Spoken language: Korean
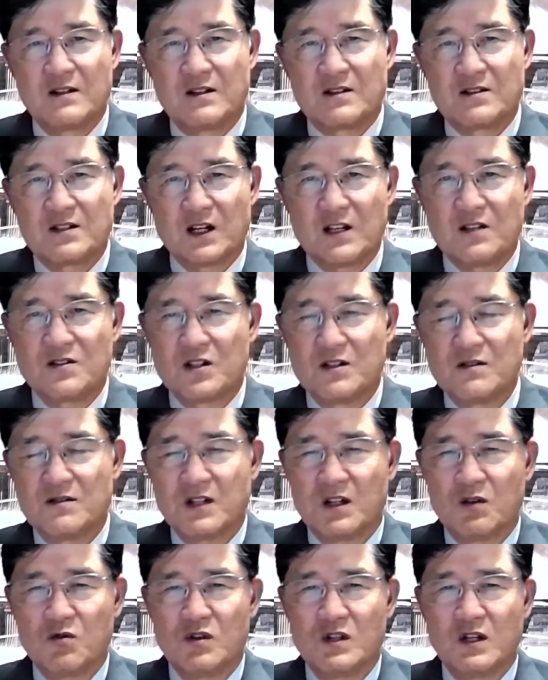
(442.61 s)
자, 이
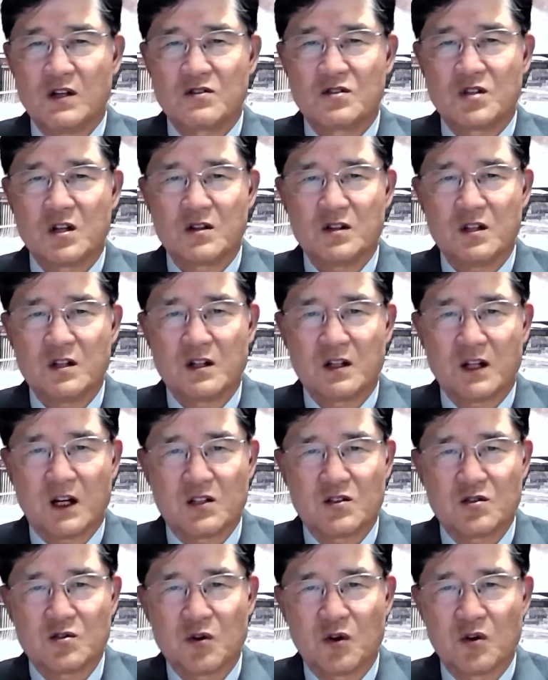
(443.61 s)
전쟁의 위대한 승리를
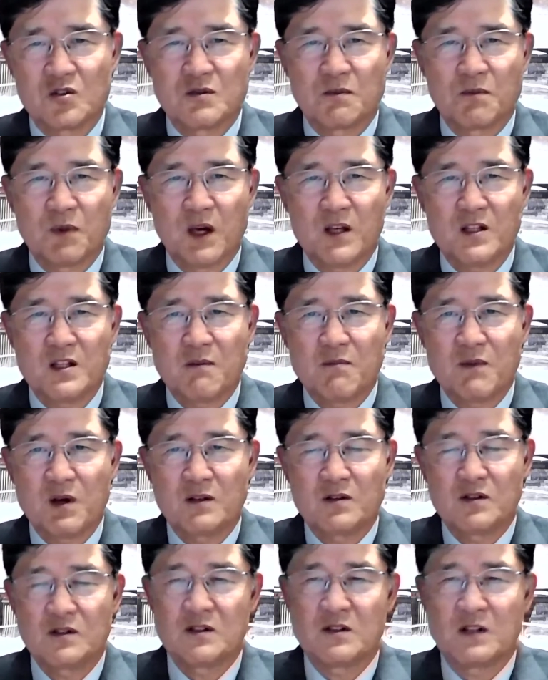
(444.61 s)
가지고 지금
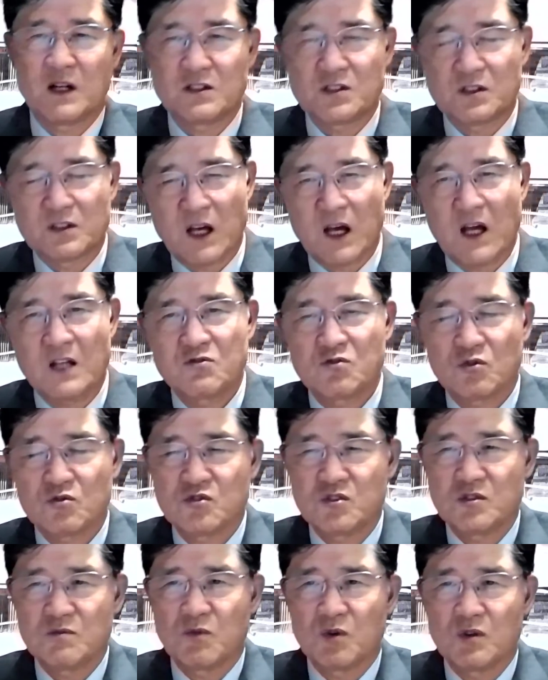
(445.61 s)
패잔맹들을 아직 다
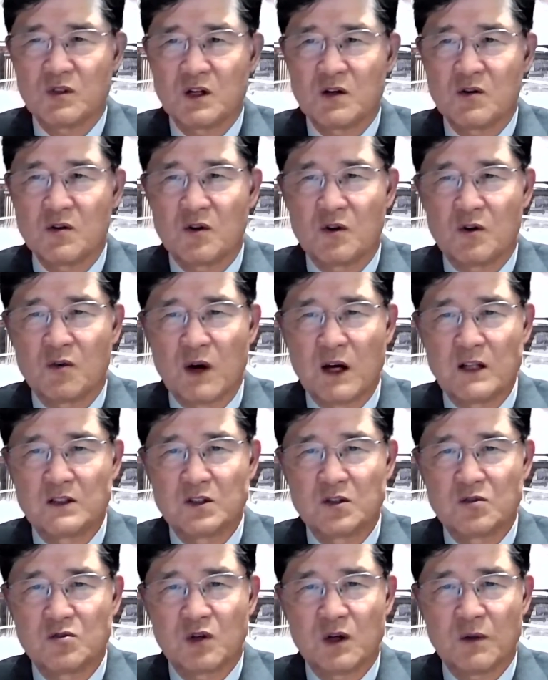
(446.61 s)
쫓진 못하고
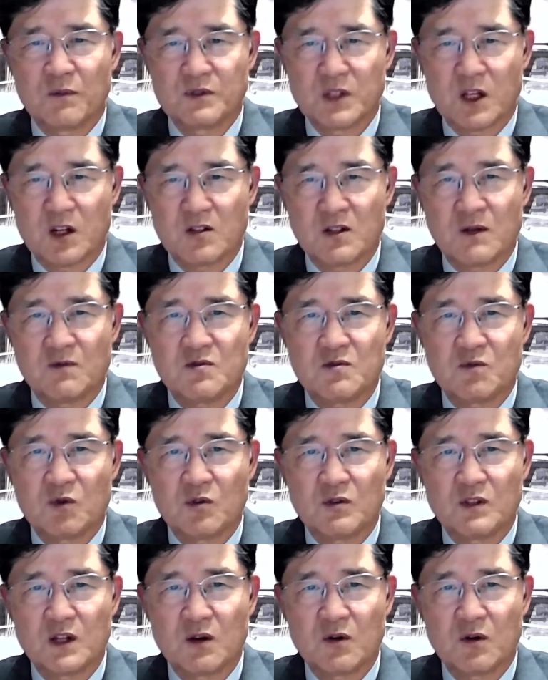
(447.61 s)
왕들도 사로잡지
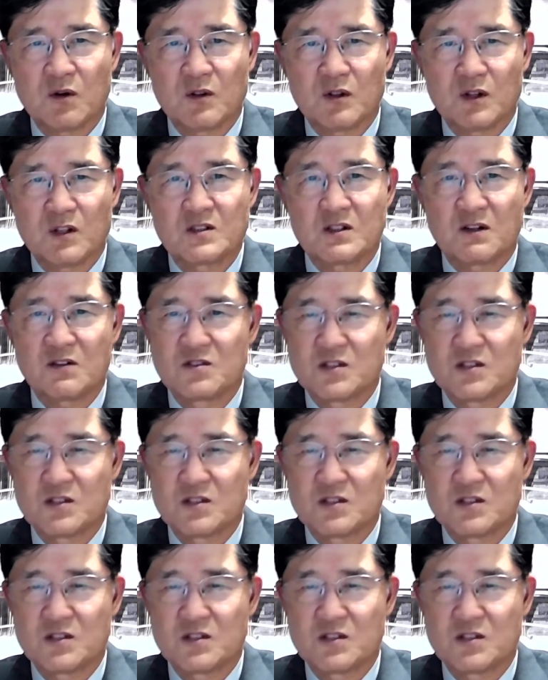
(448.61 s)
못하고 그래서 아,